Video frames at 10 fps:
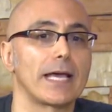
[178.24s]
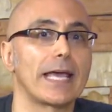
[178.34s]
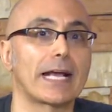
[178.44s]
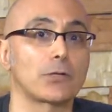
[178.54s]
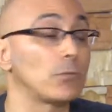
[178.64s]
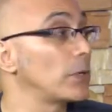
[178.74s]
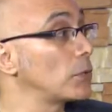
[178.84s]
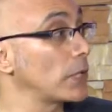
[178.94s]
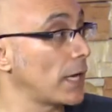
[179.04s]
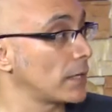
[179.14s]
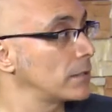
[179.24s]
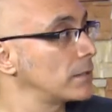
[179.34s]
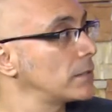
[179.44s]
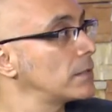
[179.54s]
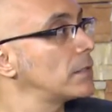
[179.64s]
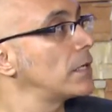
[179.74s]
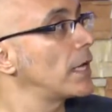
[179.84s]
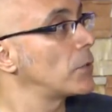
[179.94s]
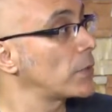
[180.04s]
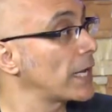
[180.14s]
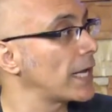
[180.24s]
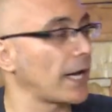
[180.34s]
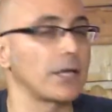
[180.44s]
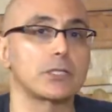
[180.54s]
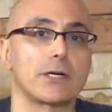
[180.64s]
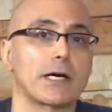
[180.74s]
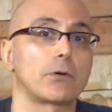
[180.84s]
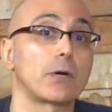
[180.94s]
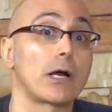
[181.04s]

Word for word: hecatombe nuclear, en una guerra. Ellos trabajan en un